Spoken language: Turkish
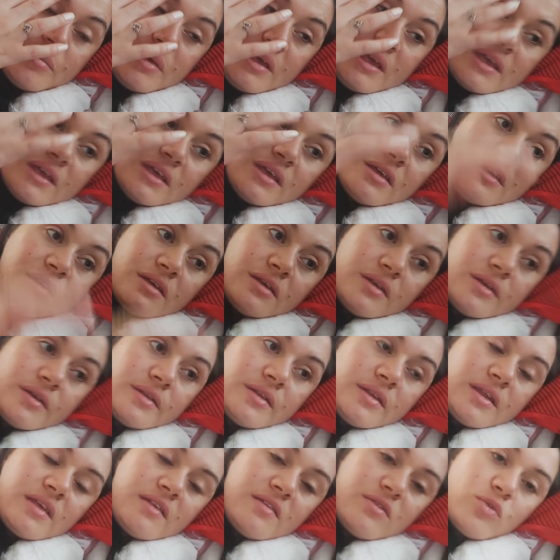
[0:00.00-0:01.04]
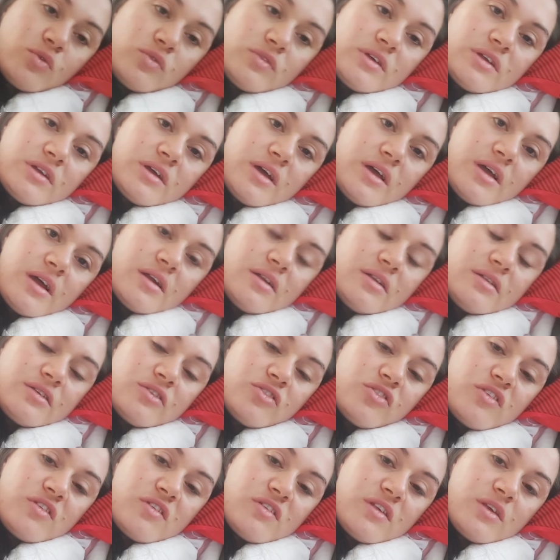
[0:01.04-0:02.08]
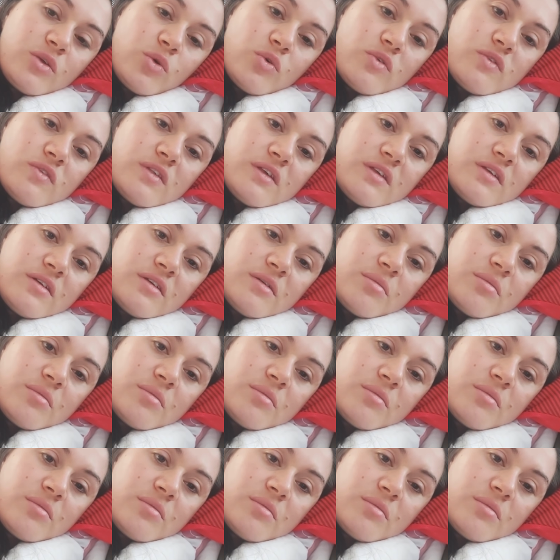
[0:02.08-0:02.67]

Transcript: Neyse onları ayarladıkça size gösteririm ama